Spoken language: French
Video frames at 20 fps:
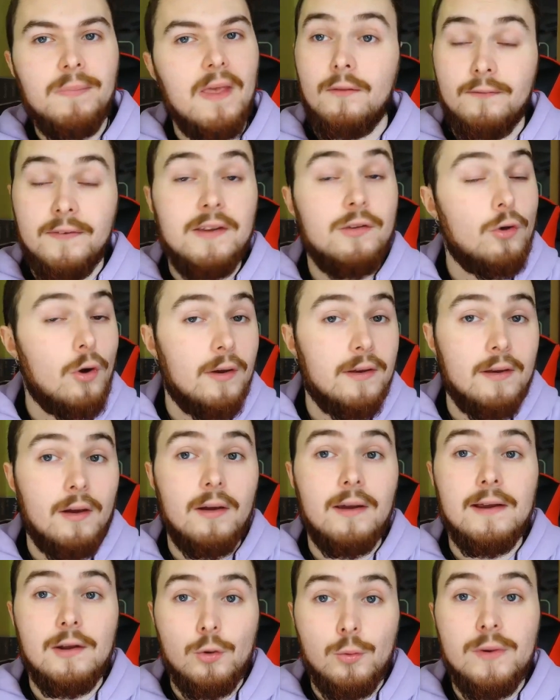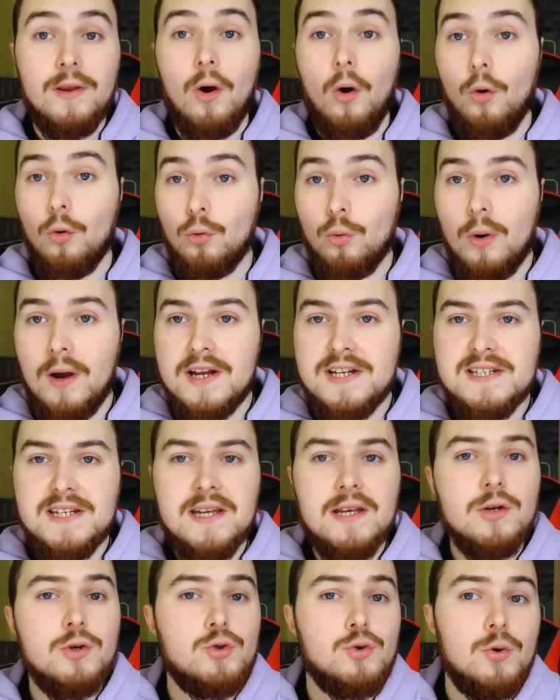Victorien est lui
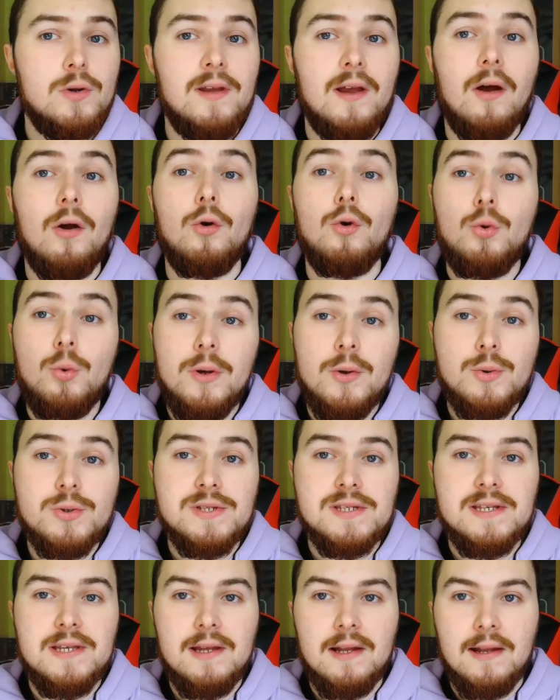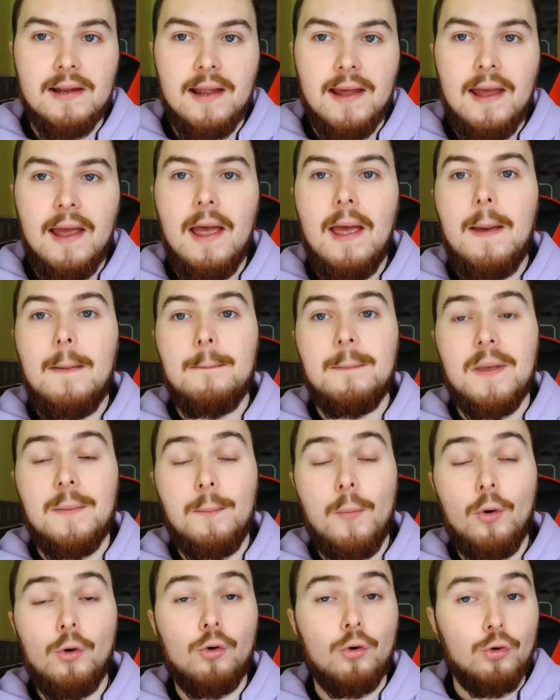encouragé, Julien lui aussi l'est mais
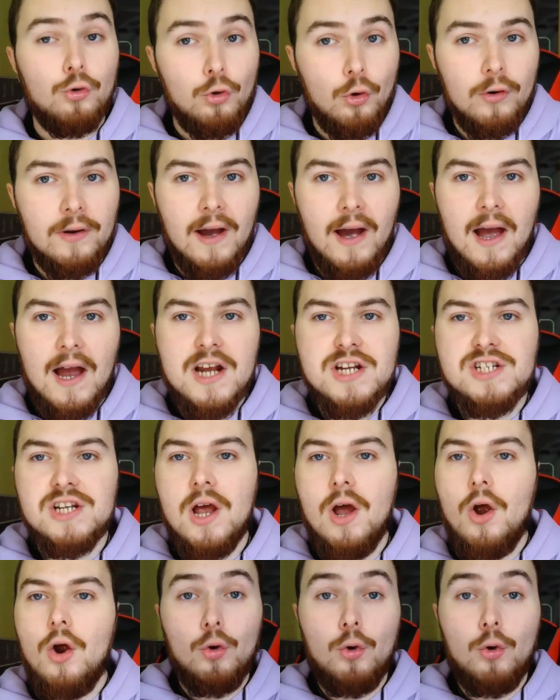manque d'ancrage.